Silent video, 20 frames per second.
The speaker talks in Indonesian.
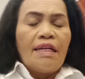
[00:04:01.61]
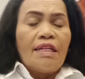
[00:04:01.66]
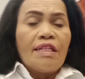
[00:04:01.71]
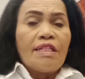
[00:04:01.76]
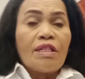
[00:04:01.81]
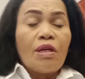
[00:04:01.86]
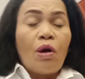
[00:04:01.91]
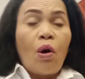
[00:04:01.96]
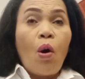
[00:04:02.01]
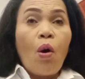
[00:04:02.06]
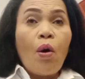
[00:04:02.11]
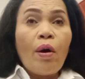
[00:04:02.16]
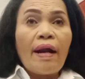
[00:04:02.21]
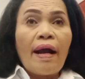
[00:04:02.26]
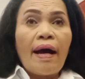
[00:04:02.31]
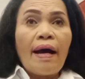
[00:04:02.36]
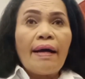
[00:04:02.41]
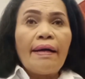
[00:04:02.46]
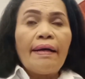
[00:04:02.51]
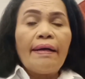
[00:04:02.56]

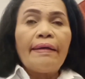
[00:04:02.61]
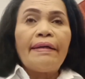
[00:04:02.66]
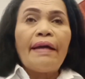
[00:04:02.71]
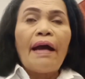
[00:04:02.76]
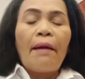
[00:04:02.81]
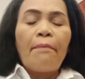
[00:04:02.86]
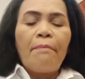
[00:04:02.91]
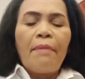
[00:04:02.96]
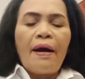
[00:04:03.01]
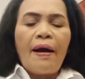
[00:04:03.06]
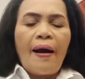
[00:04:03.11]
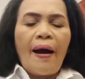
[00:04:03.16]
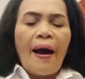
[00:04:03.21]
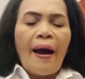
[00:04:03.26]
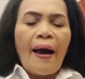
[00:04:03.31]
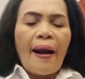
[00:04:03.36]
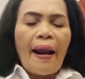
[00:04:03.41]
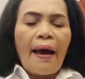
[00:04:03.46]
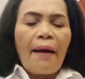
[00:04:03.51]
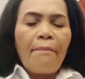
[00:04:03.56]
Seorang yang
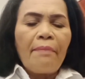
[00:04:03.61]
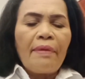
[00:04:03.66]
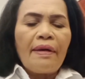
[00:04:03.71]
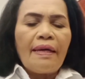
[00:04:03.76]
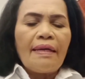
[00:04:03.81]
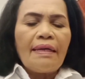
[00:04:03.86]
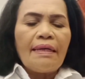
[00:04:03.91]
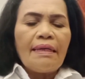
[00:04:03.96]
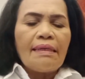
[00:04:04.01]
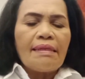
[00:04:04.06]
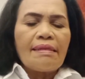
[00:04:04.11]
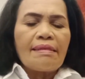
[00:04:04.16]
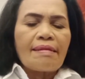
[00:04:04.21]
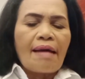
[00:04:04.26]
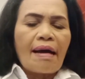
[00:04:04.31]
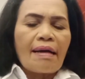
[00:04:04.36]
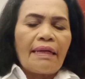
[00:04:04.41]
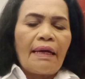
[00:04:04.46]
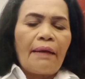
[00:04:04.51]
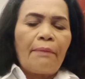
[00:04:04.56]
mengalami
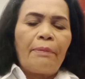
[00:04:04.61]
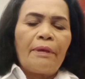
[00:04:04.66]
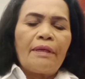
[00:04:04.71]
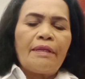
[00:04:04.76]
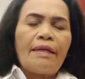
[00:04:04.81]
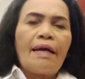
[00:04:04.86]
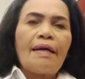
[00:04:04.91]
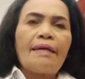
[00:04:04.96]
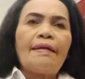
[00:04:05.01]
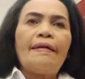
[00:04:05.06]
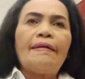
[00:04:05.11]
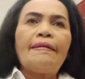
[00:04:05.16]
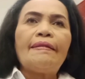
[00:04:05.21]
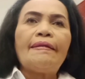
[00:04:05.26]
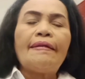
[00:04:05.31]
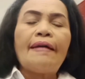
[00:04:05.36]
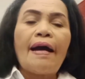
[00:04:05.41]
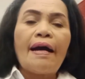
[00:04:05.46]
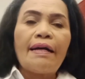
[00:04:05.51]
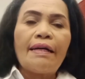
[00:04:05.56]
sakit penyakit
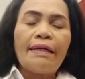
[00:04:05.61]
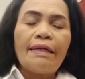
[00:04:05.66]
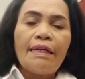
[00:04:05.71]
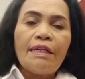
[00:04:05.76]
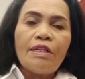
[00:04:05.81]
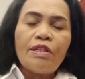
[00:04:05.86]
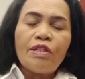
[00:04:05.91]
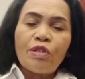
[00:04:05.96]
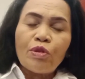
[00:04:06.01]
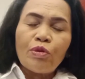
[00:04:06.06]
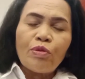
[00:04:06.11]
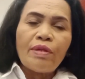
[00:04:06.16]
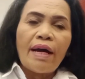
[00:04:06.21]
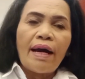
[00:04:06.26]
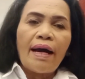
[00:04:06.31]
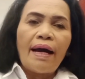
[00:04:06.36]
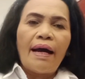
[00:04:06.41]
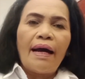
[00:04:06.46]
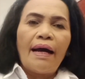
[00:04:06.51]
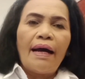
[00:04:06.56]
yang
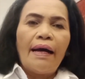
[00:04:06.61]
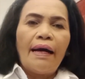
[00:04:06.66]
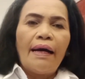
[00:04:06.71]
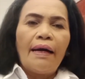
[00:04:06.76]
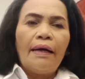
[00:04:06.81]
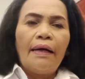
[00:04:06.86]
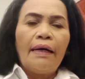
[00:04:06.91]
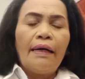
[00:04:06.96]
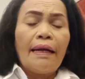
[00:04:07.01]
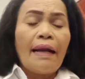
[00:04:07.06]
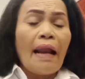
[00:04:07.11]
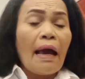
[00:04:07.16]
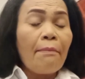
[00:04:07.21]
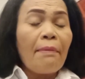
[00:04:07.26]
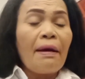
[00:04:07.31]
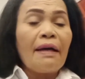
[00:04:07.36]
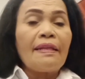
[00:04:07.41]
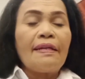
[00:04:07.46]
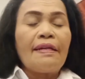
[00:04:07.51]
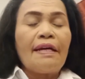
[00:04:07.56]
sudah e,
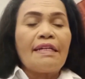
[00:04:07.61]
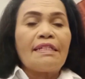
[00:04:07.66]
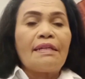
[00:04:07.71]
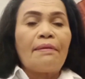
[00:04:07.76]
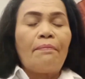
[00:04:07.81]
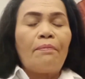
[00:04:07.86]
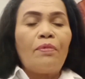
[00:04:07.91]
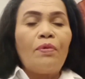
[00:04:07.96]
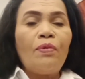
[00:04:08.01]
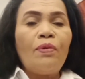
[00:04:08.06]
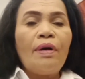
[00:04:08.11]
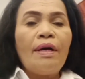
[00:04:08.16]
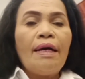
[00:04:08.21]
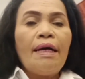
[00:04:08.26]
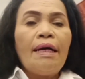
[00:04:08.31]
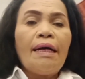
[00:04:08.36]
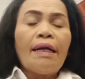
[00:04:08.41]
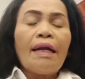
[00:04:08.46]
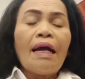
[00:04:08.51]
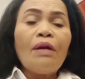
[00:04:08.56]
lama tidak sembuh,
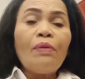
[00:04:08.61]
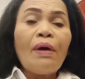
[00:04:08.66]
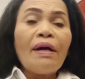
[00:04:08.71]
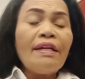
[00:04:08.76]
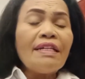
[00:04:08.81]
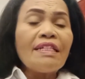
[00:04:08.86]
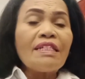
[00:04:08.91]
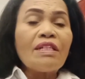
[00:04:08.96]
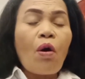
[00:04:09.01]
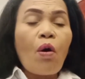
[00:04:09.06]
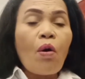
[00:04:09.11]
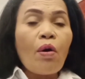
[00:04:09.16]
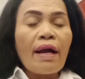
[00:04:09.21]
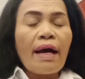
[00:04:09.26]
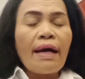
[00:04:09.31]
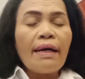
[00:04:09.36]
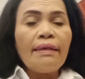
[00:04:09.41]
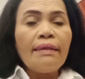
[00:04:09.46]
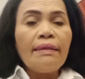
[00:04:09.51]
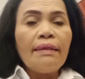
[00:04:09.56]
lalu ada
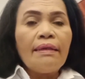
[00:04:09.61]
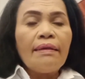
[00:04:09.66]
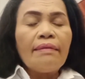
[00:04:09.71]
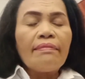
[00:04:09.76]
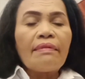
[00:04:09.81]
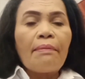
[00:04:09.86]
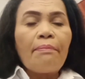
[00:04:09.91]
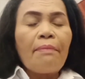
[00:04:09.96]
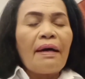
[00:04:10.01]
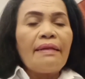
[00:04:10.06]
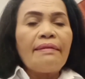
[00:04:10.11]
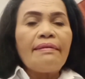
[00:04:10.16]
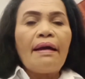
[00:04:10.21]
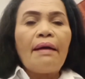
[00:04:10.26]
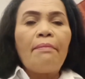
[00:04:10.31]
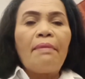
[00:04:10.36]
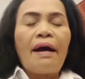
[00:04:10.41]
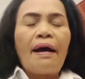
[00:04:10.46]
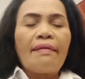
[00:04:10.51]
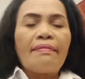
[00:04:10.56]
seorang
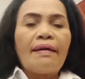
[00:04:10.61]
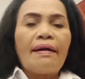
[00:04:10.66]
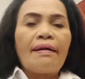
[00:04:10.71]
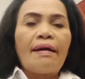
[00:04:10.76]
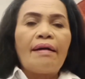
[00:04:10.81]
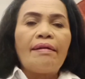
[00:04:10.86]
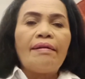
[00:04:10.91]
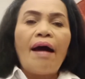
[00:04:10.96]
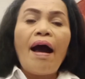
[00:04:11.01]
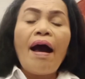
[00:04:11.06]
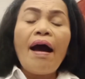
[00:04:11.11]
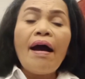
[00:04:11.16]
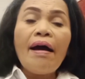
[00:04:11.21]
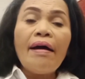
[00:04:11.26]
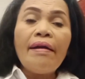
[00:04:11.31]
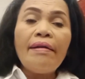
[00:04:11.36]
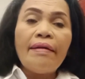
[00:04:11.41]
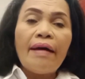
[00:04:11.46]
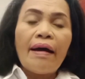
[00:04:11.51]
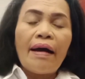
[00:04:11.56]
temannya mengatakan
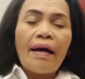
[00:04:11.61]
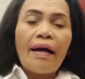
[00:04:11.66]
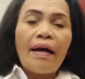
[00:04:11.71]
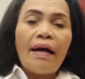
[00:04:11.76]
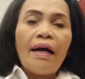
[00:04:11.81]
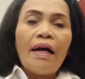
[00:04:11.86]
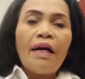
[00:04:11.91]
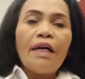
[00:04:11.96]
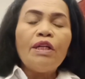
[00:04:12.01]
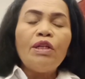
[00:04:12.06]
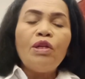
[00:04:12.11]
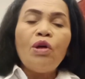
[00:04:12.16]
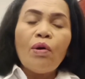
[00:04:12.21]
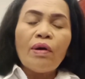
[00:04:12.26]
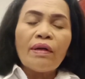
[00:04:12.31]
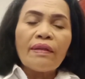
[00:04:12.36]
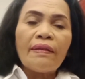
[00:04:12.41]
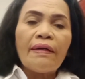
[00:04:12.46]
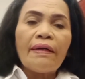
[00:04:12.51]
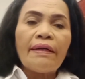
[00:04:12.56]
ada
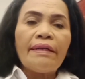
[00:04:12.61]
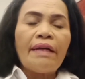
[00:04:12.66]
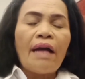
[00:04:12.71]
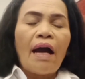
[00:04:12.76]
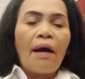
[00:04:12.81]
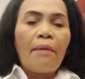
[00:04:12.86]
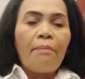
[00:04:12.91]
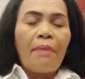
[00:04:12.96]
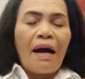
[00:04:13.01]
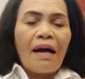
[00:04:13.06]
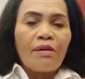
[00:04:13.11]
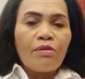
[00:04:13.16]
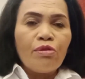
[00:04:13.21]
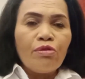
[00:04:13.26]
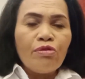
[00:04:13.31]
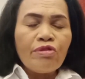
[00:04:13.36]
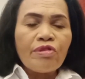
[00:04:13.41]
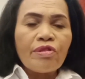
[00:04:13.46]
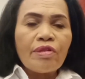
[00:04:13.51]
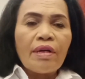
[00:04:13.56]
dokter yang
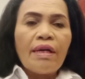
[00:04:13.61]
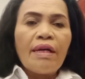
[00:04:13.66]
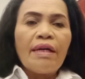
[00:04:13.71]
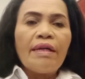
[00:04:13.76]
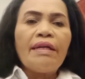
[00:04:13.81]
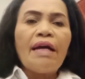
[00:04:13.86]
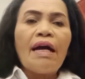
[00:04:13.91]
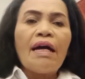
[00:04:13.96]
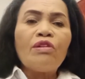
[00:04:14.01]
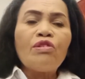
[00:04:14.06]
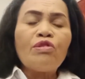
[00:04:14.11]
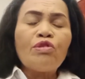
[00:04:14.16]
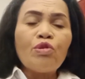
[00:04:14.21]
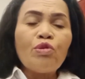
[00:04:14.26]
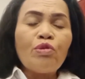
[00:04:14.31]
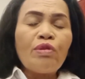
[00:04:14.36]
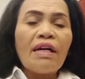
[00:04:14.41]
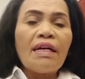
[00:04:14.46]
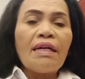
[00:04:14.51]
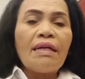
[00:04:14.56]
bagus yang
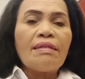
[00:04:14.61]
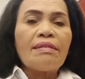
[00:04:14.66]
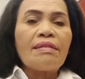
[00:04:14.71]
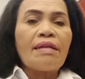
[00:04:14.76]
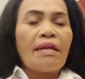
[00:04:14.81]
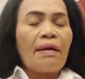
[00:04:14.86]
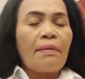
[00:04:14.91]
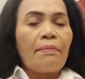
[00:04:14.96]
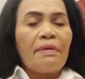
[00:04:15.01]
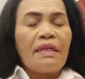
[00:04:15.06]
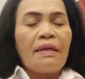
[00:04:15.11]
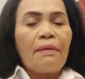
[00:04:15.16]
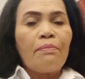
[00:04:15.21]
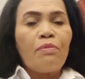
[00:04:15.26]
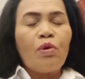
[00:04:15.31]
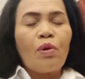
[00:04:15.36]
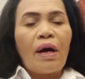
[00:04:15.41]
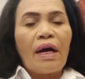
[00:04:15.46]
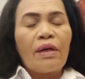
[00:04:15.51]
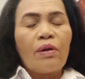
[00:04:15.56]
sudah sering
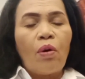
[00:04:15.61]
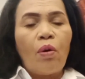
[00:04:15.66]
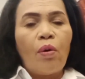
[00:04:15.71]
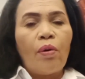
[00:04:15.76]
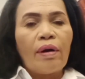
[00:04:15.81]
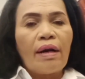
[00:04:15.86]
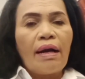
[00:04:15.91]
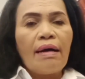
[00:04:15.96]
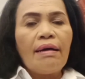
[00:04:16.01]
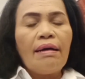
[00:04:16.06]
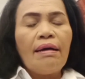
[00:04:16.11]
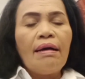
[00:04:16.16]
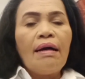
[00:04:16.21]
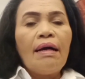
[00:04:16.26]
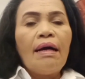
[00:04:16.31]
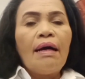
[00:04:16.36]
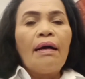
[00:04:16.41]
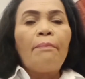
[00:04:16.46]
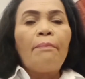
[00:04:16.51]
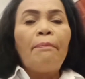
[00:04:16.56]
menyembuhkan orang,
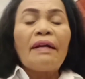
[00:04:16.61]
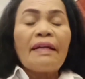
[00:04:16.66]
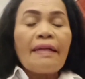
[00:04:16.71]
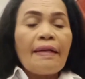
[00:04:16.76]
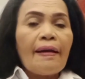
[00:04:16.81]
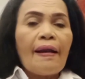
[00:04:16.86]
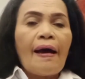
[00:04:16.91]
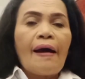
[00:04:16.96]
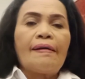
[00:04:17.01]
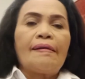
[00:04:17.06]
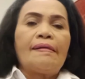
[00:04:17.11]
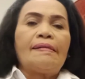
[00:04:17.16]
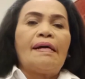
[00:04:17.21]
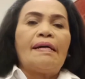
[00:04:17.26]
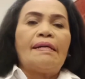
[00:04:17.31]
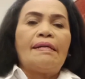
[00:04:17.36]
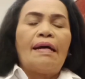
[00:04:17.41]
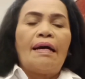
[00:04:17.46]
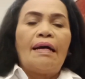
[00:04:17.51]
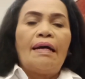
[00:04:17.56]
pergilah ke
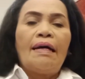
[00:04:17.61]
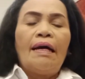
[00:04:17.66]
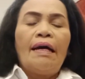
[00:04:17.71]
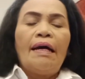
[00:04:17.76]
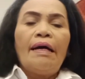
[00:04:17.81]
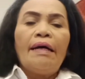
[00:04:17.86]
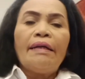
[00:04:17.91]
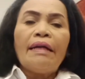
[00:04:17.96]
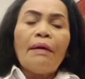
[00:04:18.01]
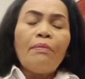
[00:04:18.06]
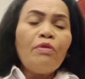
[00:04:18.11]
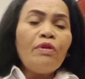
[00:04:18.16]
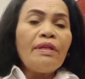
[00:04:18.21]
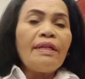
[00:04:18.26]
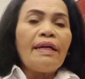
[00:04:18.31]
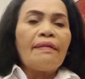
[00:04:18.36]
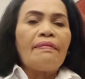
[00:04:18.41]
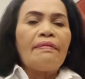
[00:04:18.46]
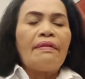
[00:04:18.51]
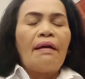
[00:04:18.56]
sana. Namun
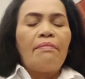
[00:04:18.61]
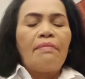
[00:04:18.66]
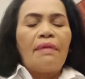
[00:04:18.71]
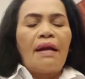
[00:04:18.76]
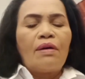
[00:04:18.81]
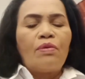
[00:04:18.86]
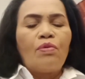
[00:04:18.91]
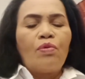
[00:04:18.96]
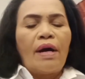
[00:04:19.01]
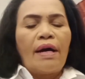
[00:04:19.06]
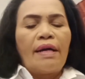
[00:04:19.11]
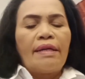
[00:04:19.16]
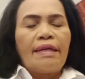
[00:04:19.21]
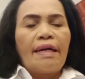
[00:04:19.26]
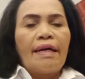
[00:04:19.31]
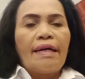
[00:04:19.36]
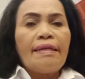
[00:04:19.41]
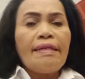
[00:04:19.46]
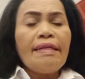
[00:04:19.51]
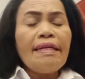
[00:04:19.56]
dia tidak
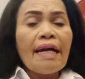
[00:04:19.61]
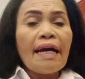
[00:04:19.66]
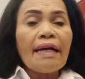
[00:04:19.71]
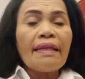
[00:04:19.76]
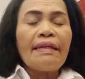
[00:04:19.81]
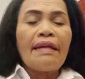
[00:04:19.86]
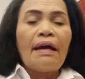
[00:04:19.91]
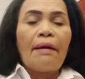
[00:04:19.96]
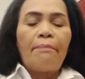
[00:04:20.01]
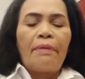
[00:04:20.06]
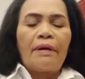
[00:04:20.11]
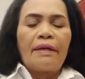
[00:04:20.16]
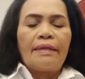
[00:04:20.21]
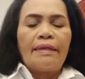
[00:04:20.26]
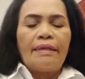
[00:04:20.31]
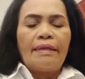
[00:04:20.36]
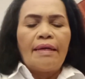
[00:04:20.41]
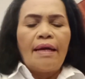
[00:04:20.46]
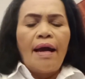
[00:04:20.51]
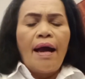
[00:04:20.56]
melakukannya, dia tidak
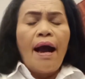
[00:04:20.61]
pergi.